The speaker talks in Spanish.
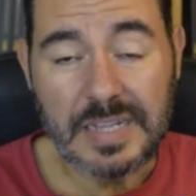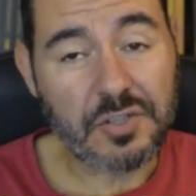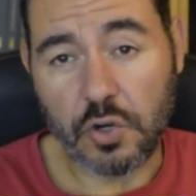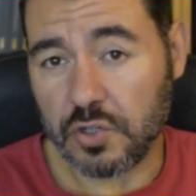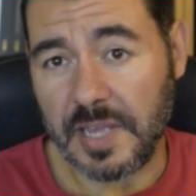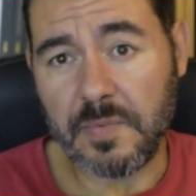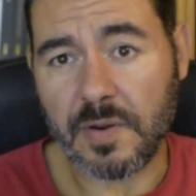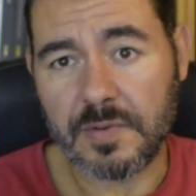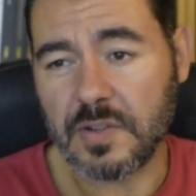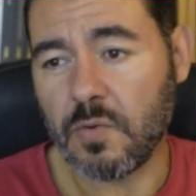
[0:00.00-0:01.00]
Yo los leí
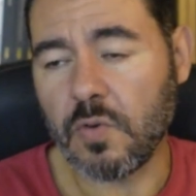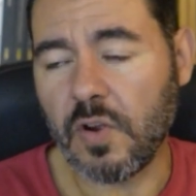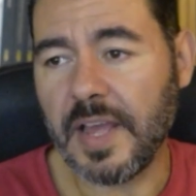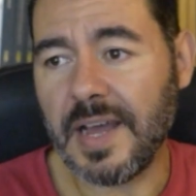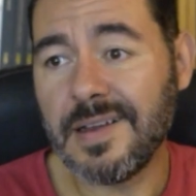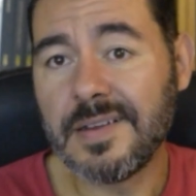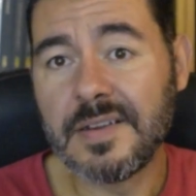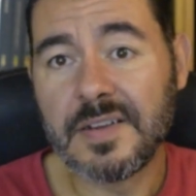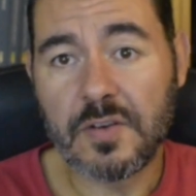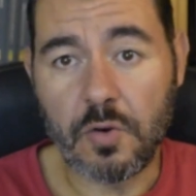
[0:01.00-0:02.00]
porque me los dejó un colega.
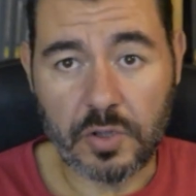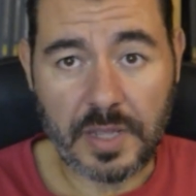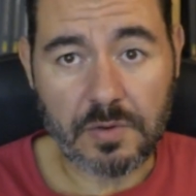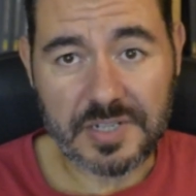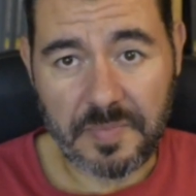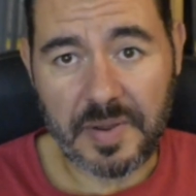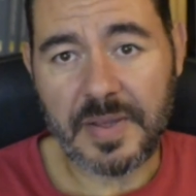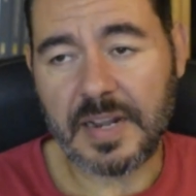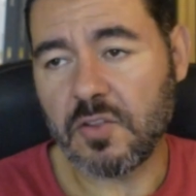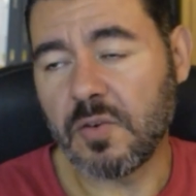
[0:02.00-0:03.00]
Luego tengo ese
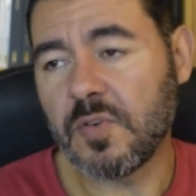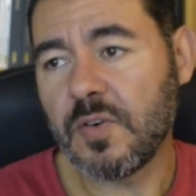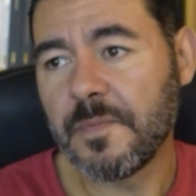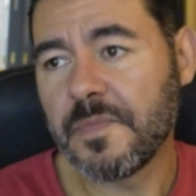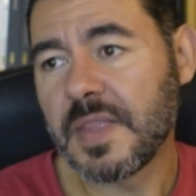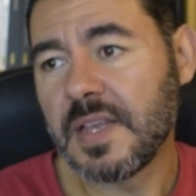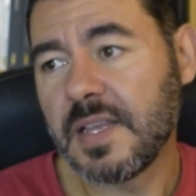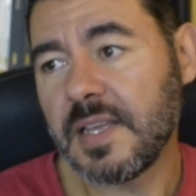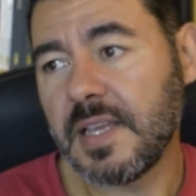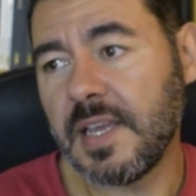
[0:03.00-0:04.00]
primer tomo
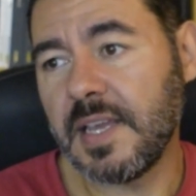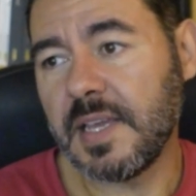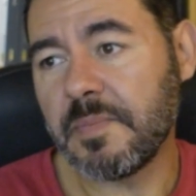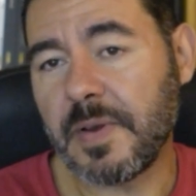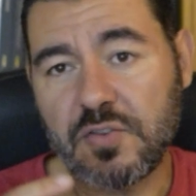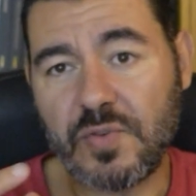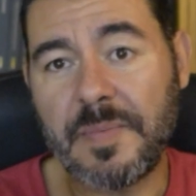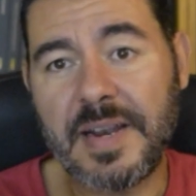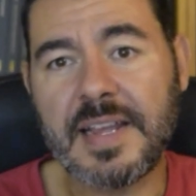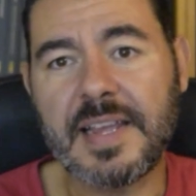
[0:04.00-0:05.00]
pero es una
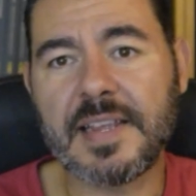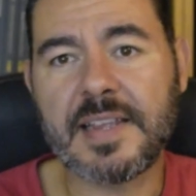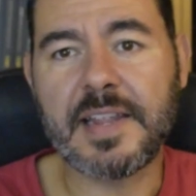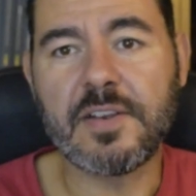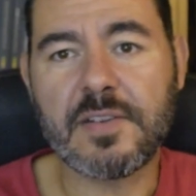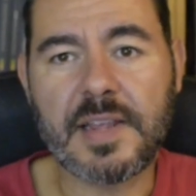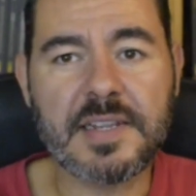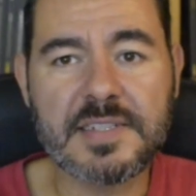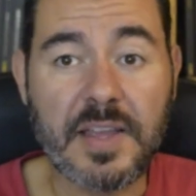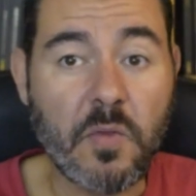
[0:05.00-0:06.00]
pena que,
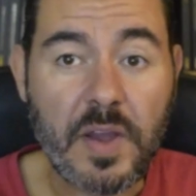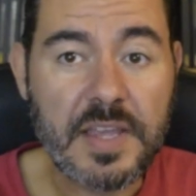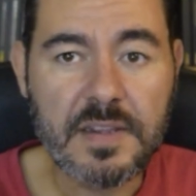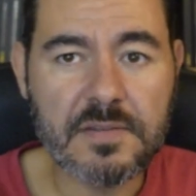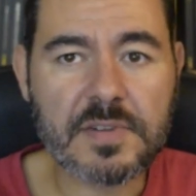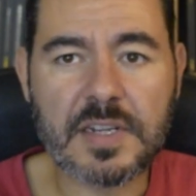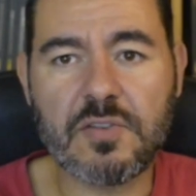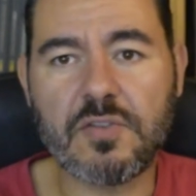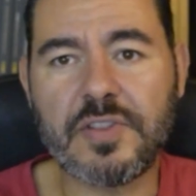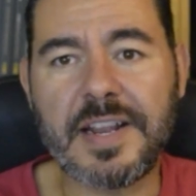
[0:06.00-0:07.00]
se quedó ahí,
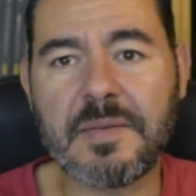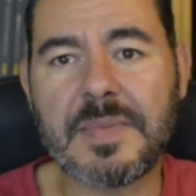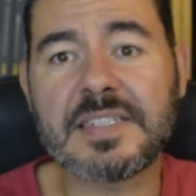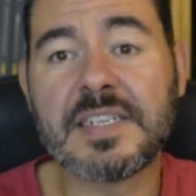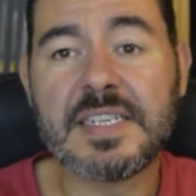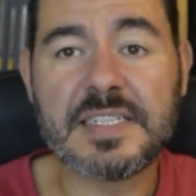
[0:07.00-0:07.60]
no tener más.